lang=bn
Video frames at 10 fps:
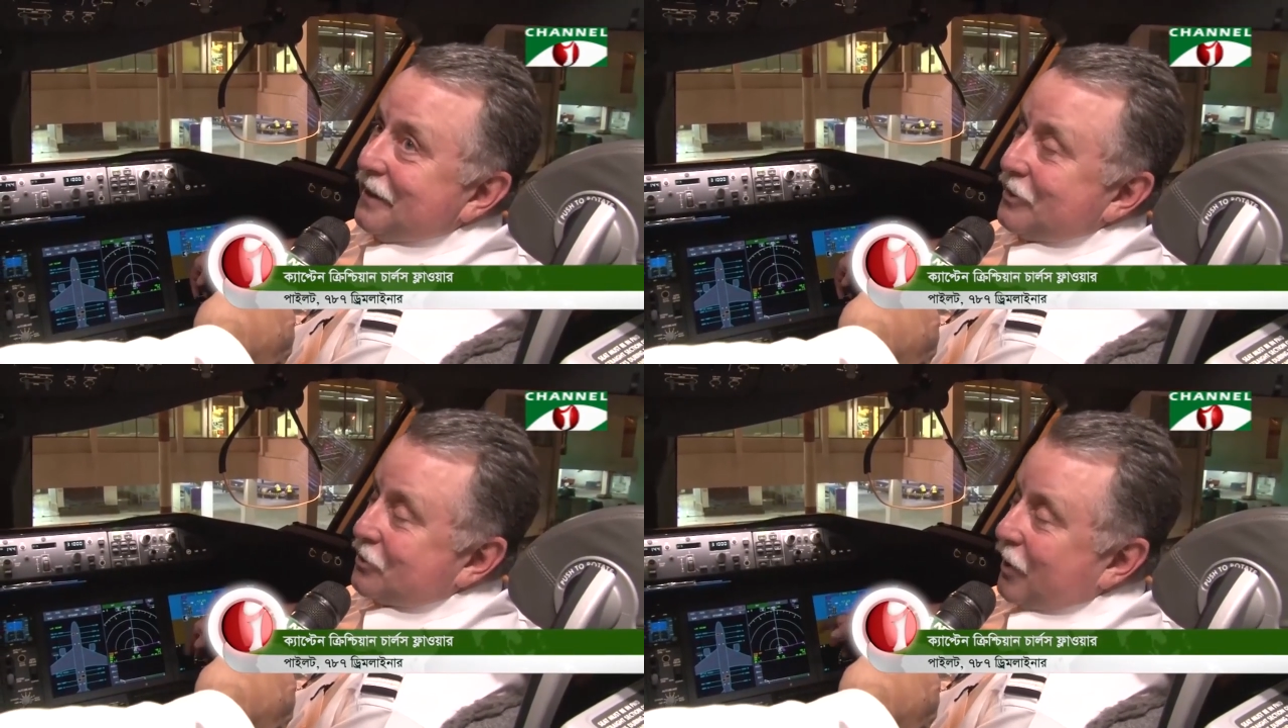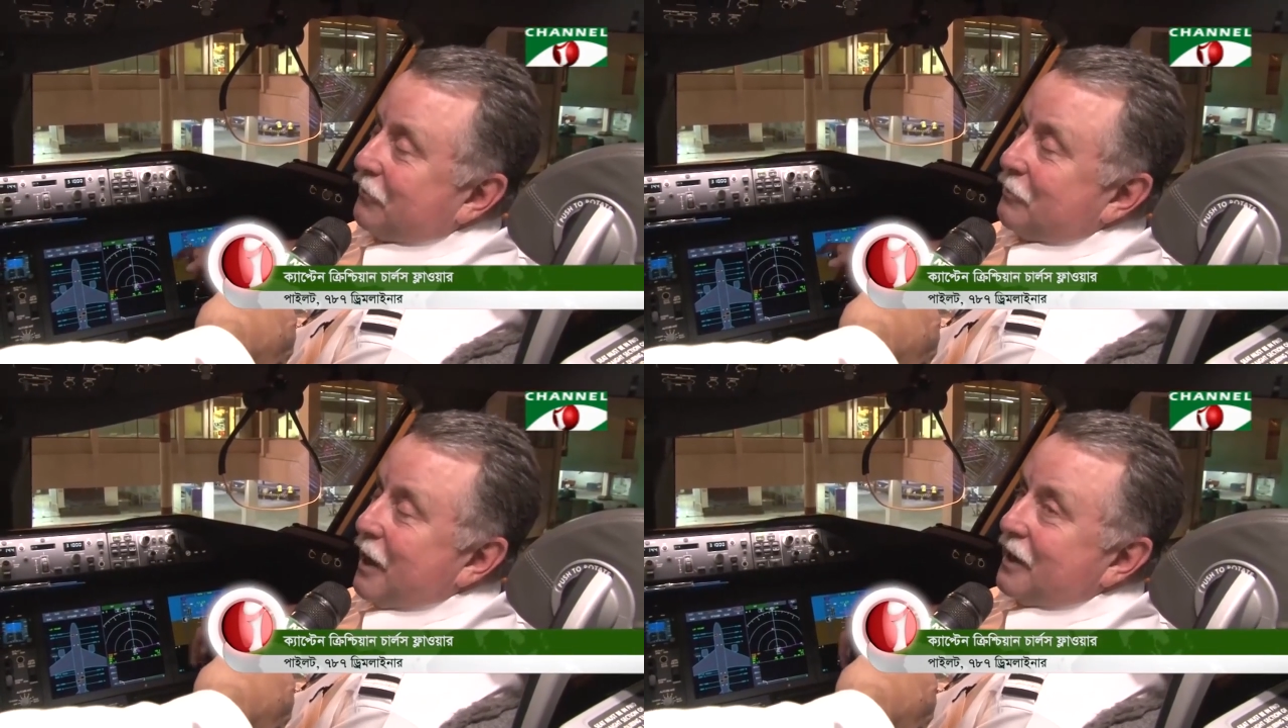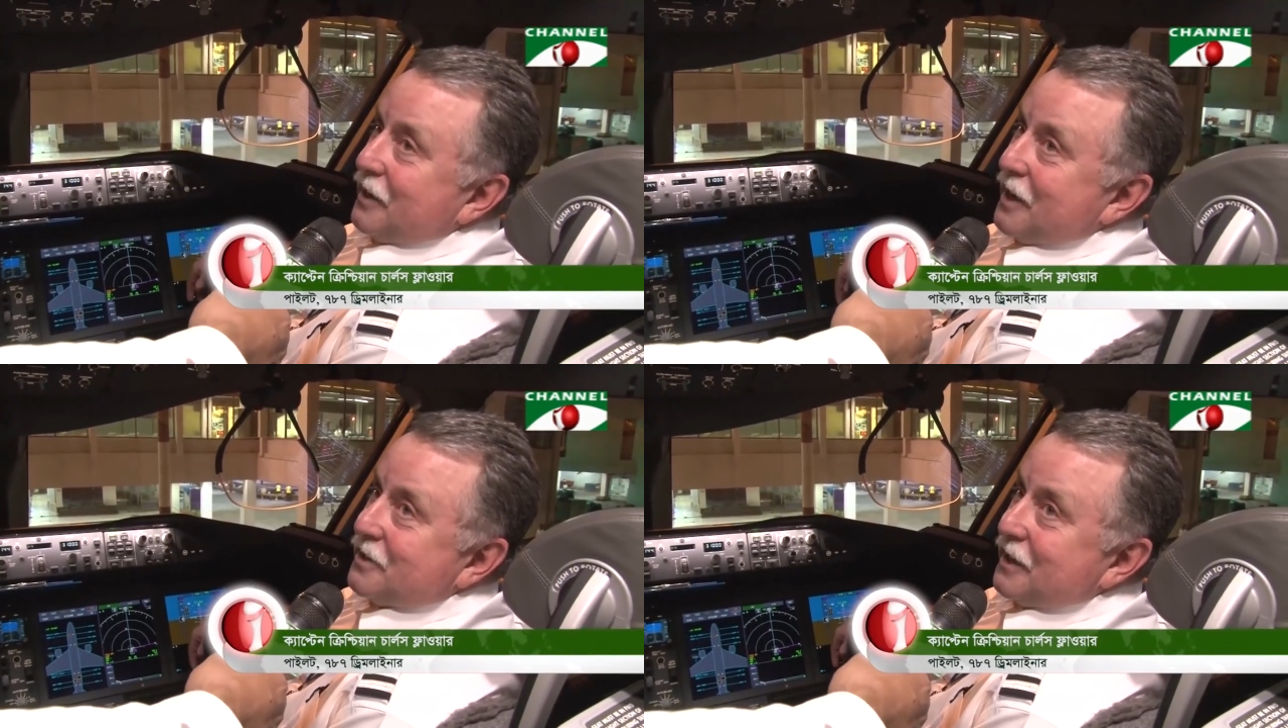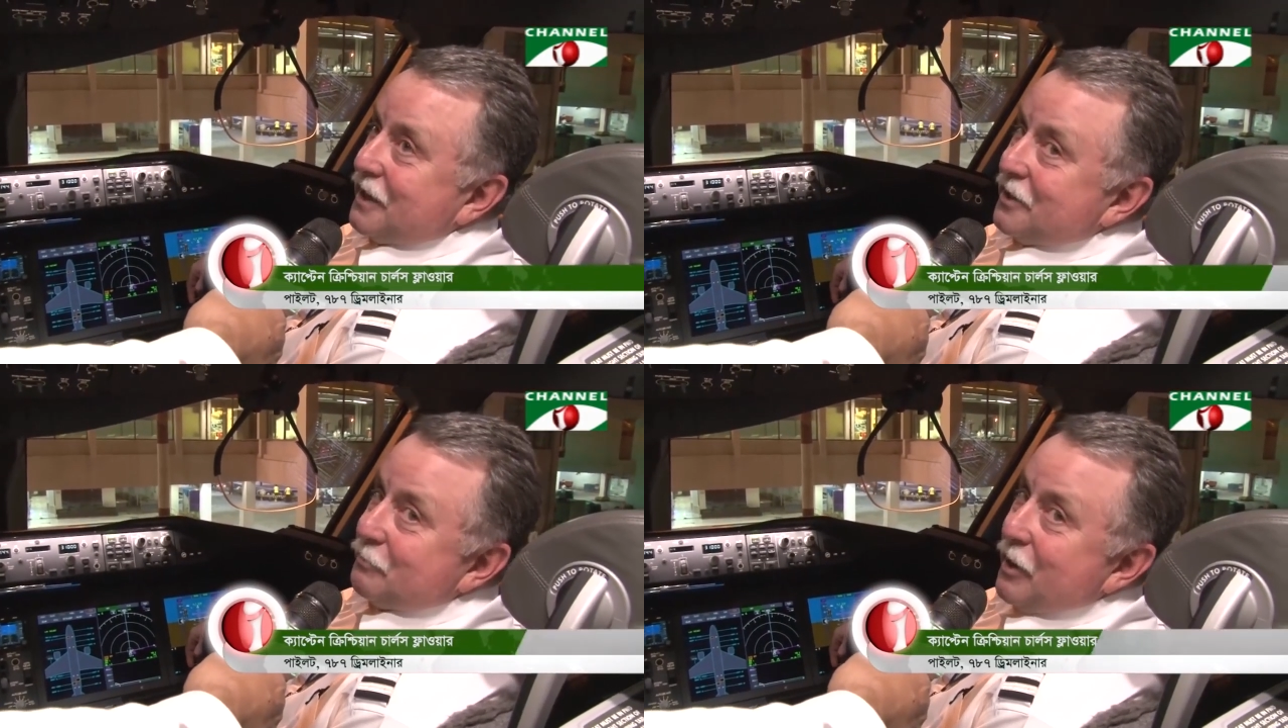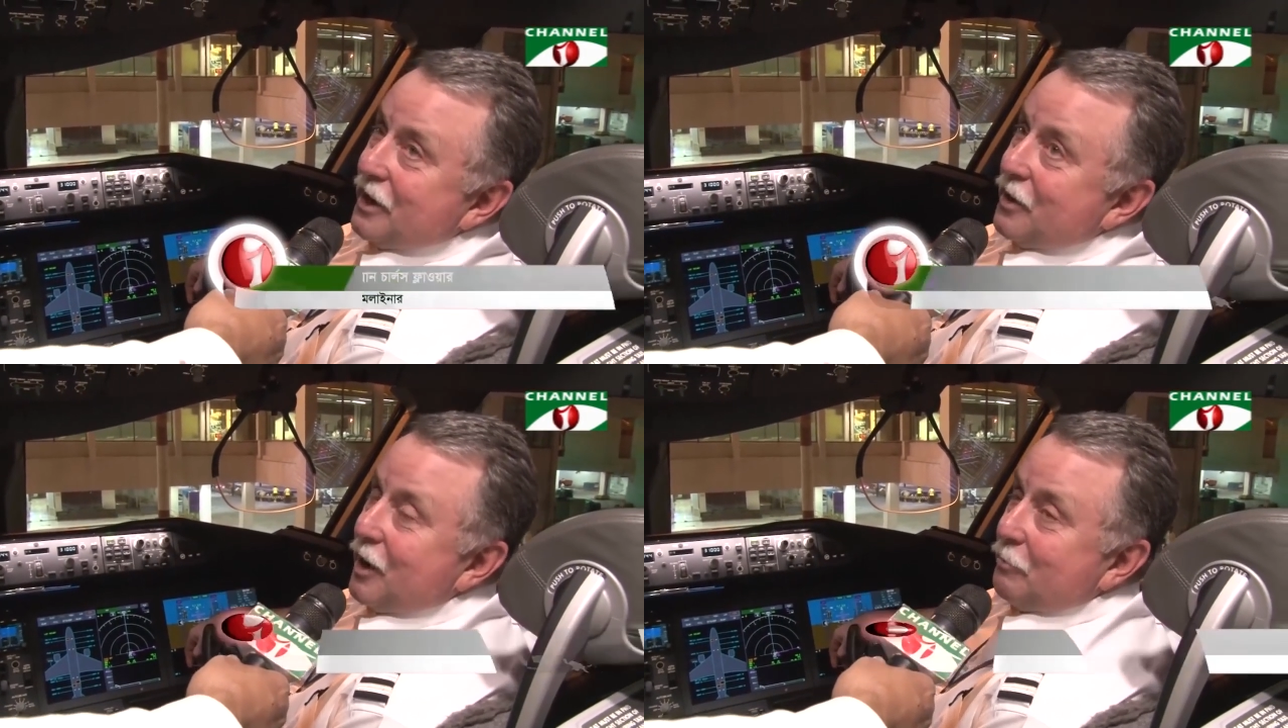It's great for Bangladesh to get this brand new